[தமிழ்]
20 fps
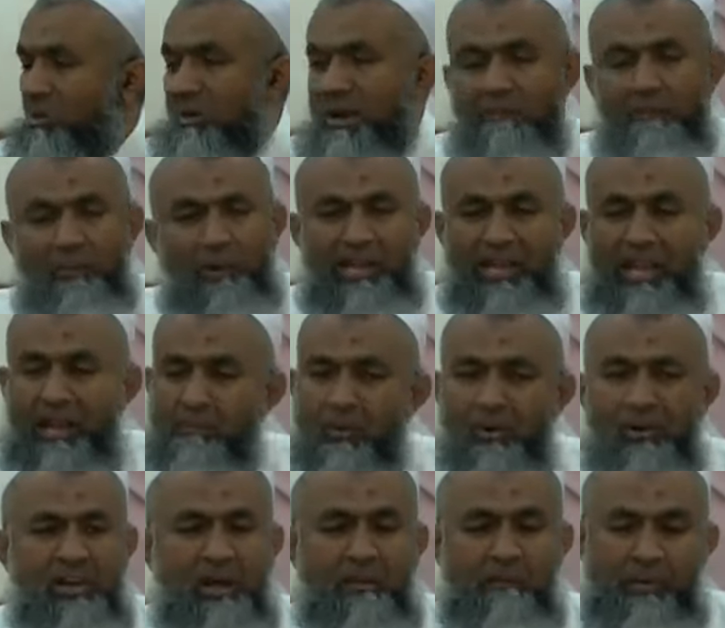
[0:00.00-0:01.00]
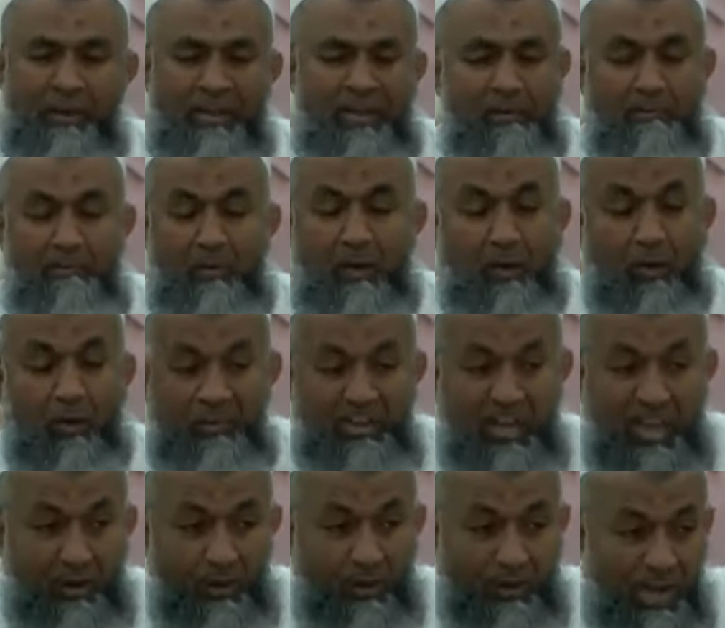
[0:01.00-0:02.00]
உடம்புடைய முன்னும் பின்னும்
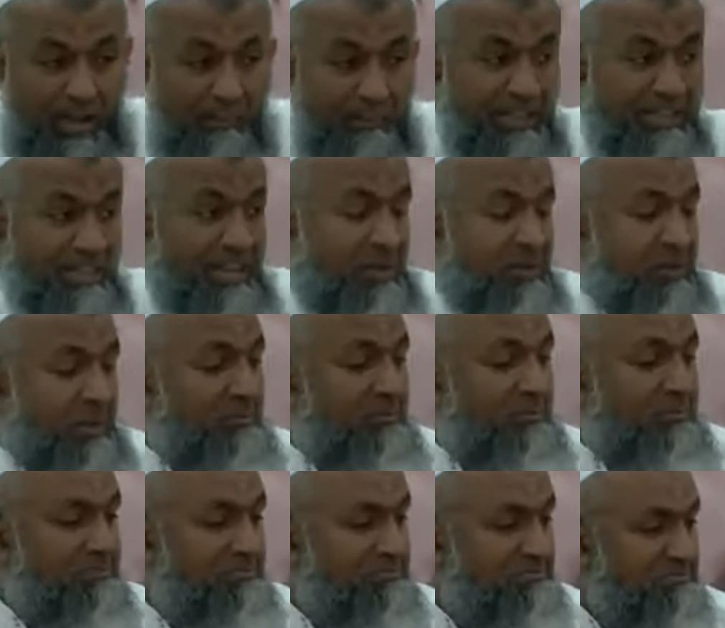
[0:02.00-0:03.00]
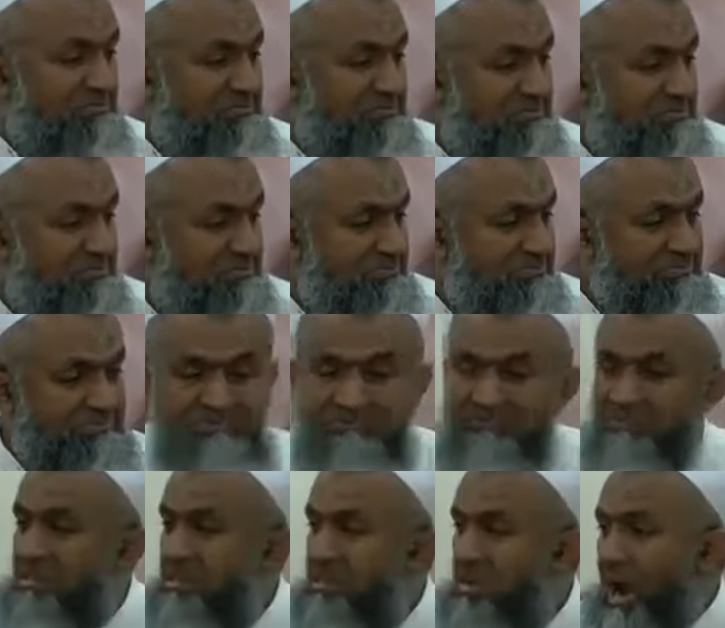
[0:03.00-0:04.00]
ஒன்றே ஒரே மாதிரி இருக்கும்
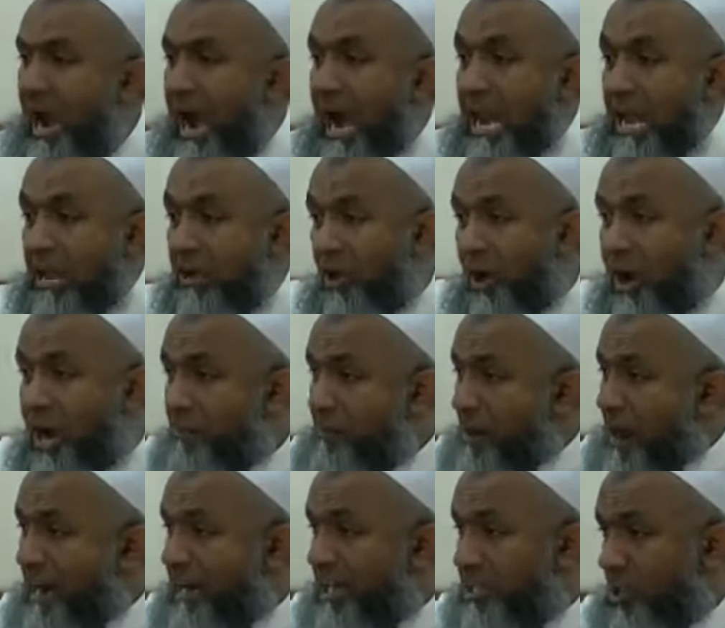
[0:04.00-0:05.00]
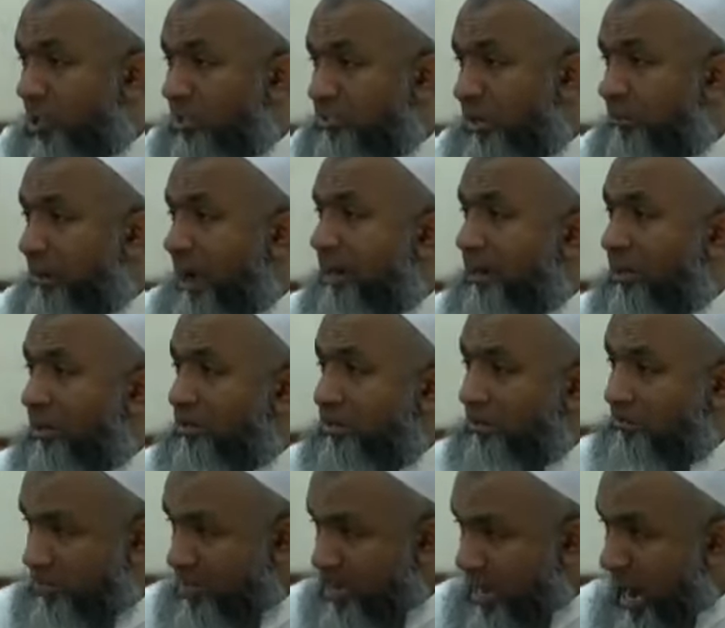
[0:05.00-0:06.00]
அலங்கோலமான தோட்டமாக
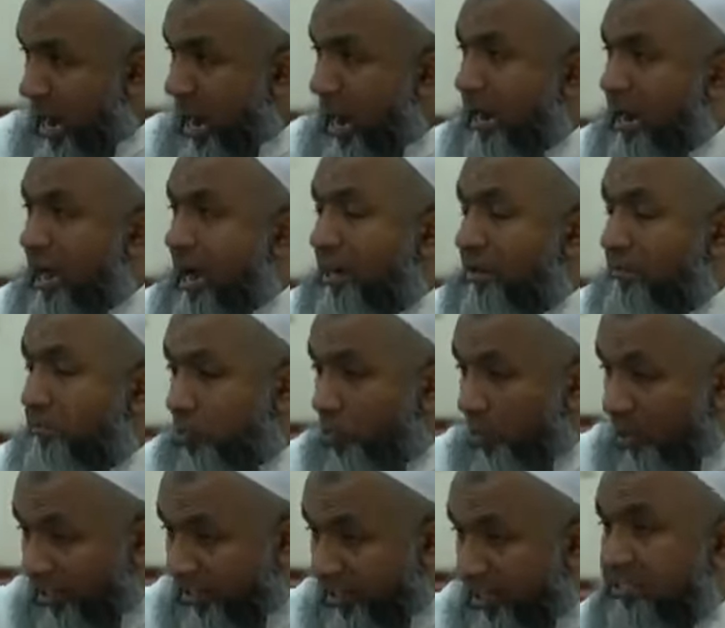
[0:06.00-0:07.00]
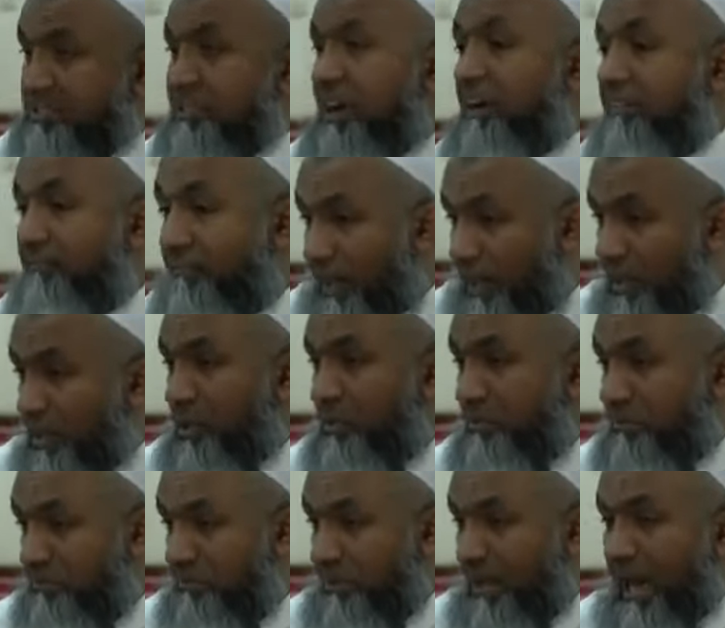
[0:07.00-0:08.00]
இருக்கும் ஆனாலும் குடிக்கத்தான்
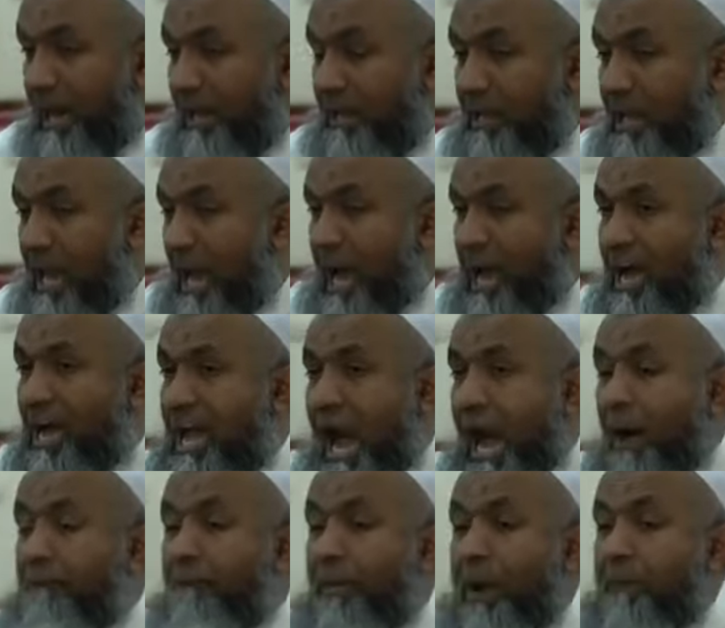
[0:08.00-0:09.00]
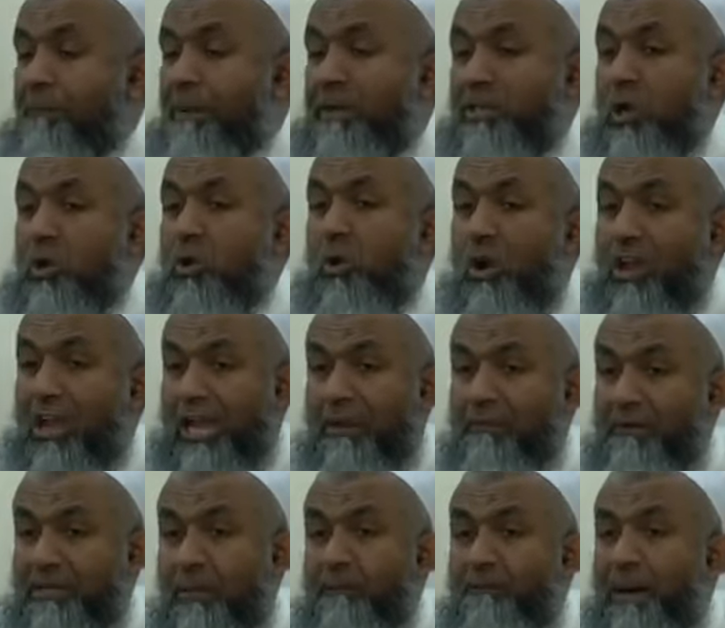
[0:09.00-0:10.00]
வேண்டும் அல்லாஹ் அப்படிப்பட்ட
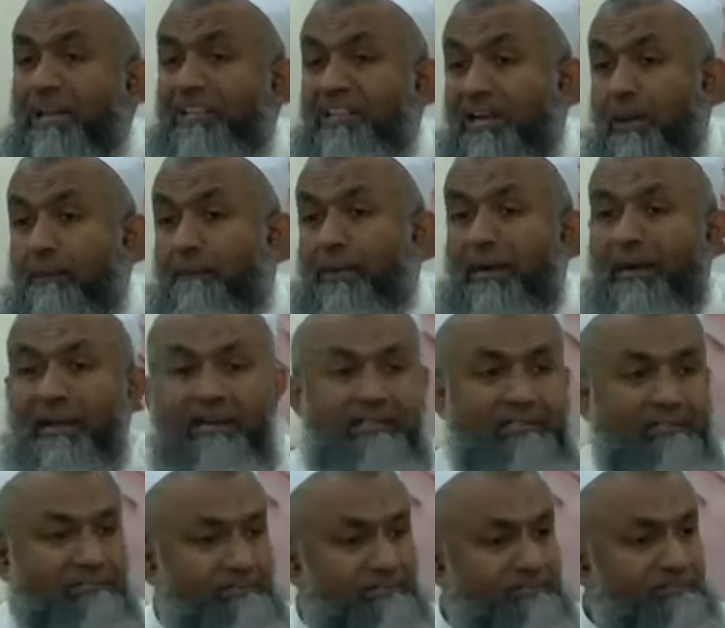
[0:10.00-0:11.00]
நோய்களை விட்டு பாதுகாப்பானாக